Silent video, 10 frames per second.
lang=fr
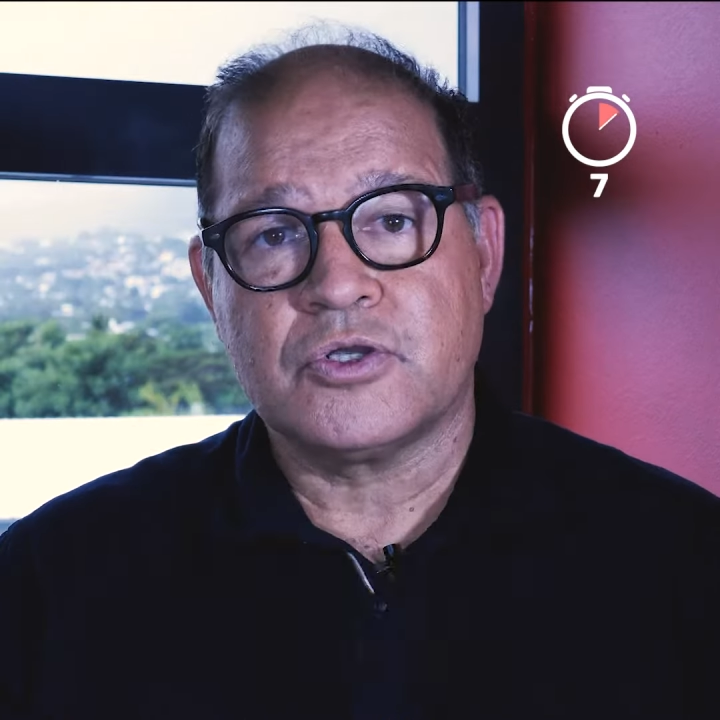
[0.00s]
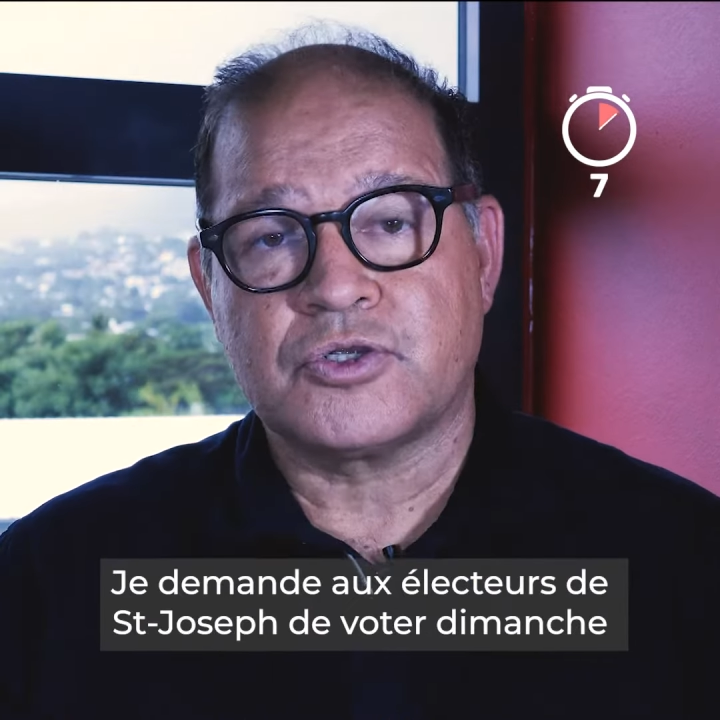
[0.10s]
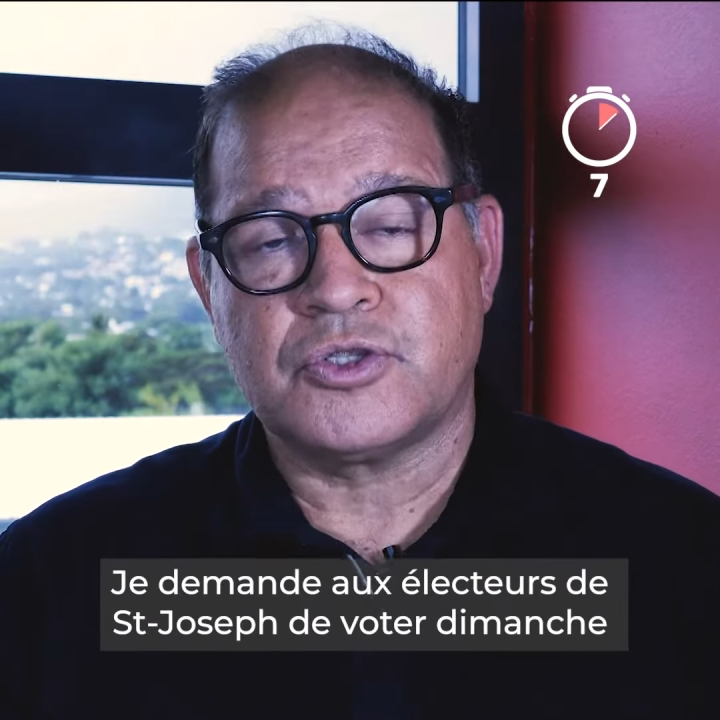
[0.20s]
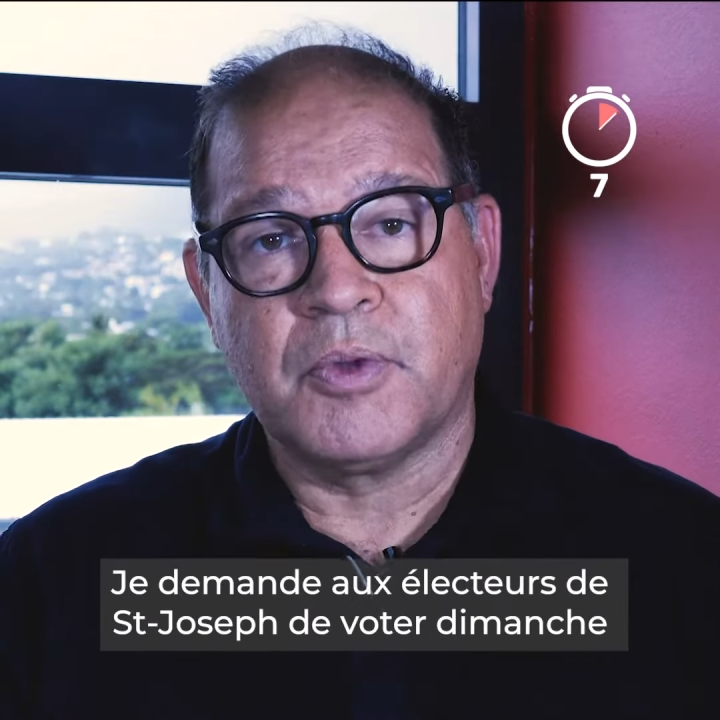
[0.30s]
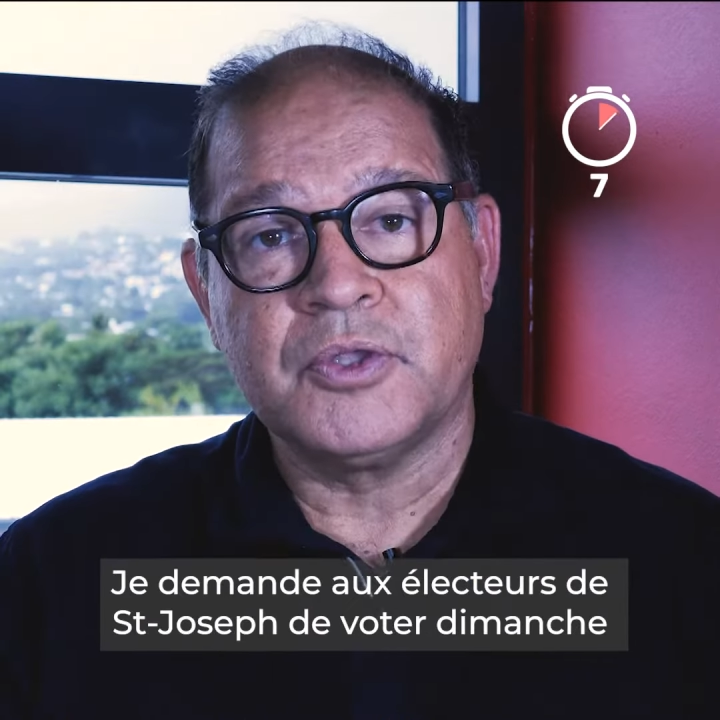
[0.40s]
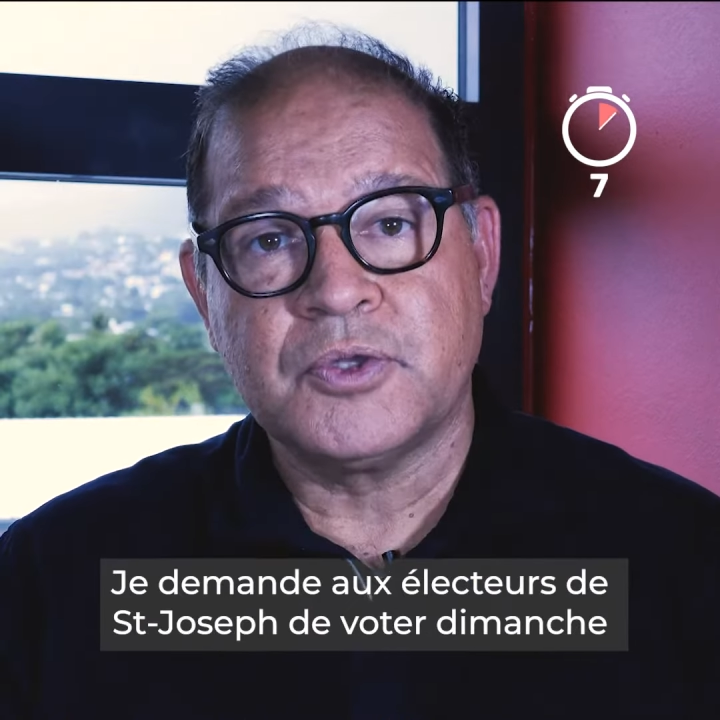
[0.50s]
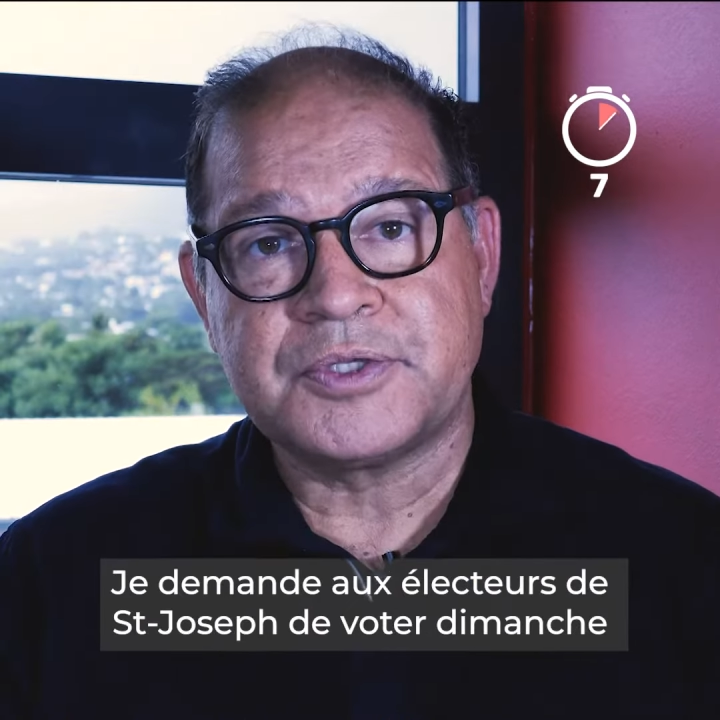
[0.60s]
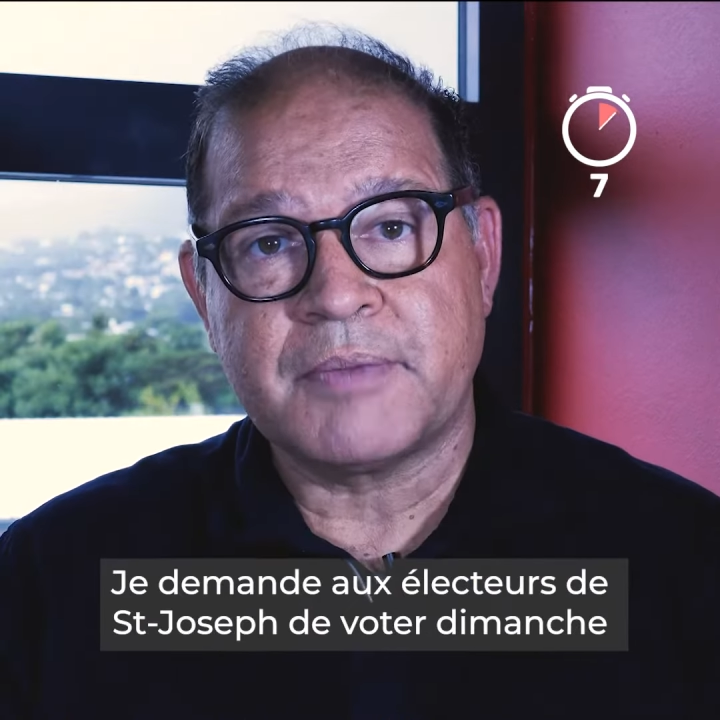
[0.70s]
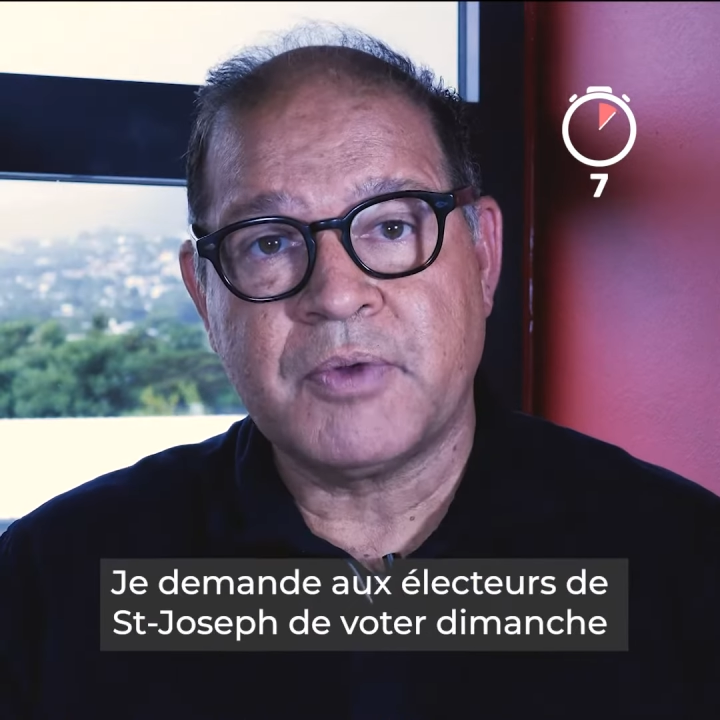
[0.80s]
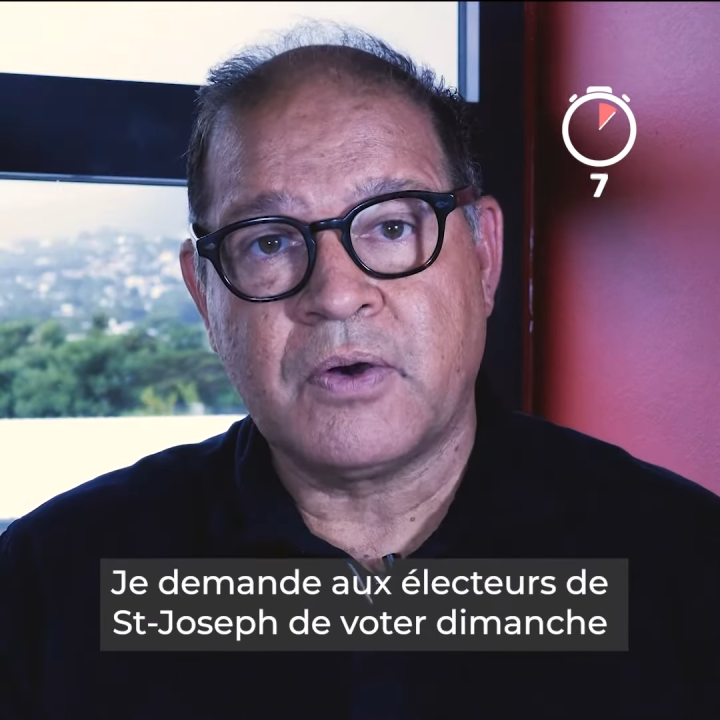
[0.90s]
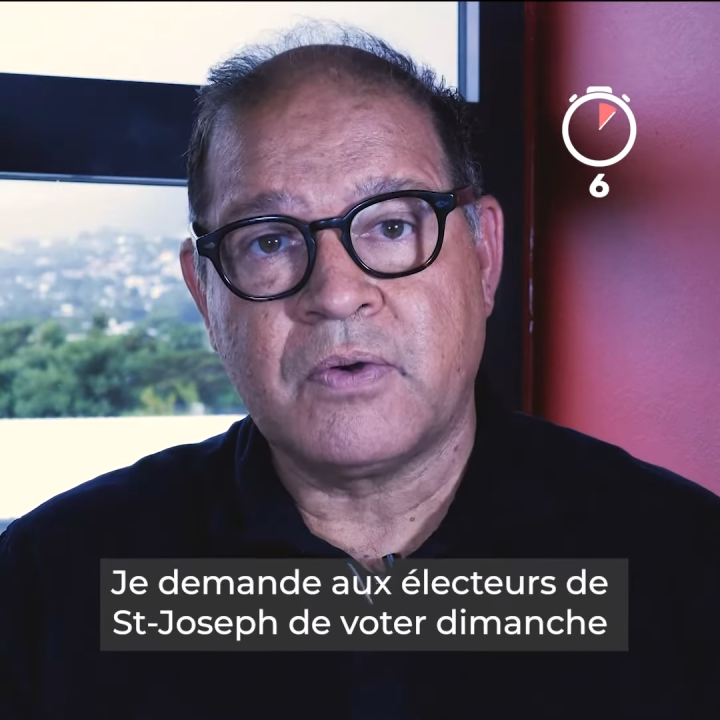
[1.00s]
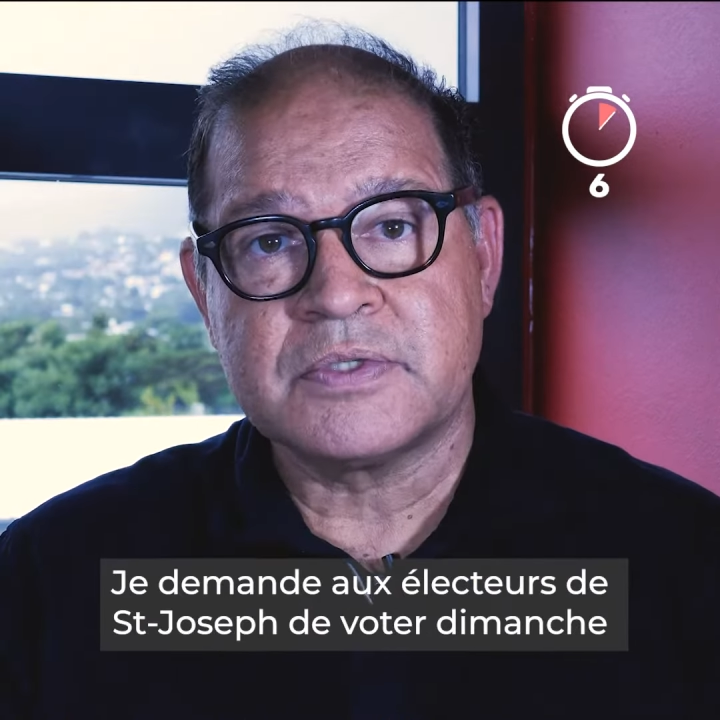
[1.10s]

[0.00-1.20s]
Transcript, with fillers: Je demande notamment